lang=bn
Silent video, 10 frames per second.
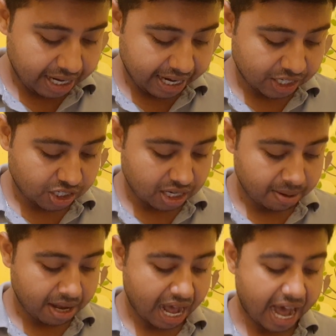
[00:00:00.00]
নেক্সট
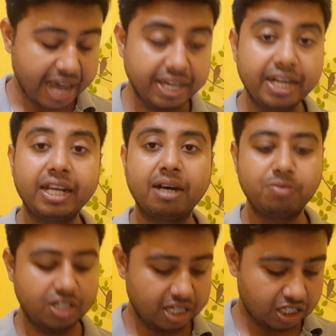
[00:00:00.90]
আয় ইনকাম
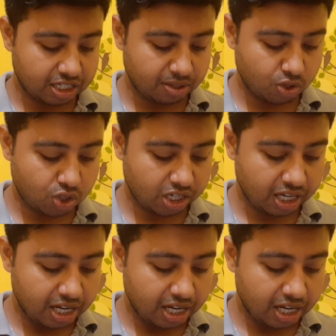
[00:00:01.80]
যেটা সেটা হচ্ছে